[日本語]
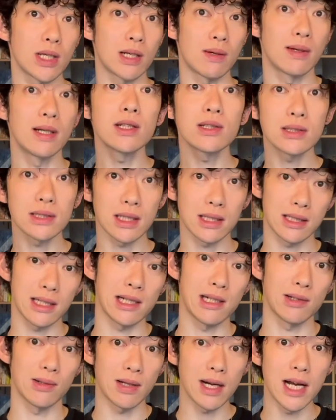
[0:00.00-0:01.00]
が悪くなった
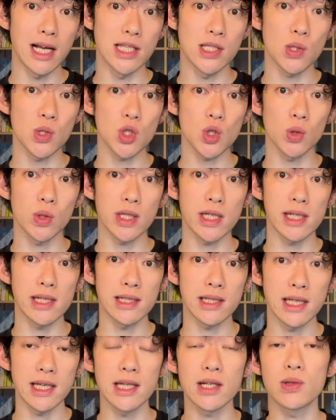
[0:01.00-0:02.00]
りとか、依存症的な
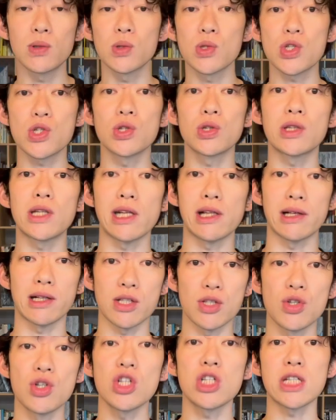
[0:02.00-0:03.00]
傾向を作ったりとか
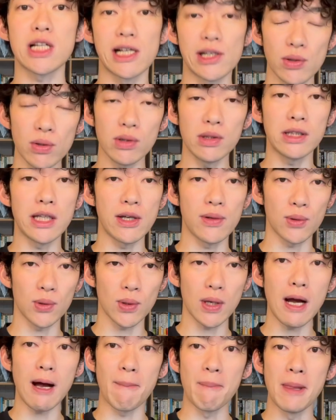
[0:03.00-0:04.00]
するんじゃないのっていうこ
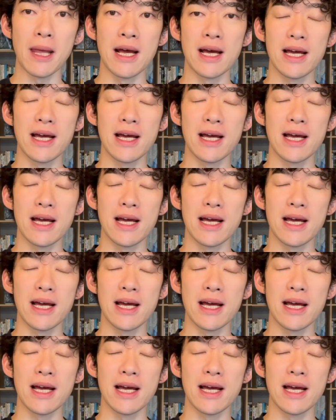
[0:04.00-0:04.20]
とが、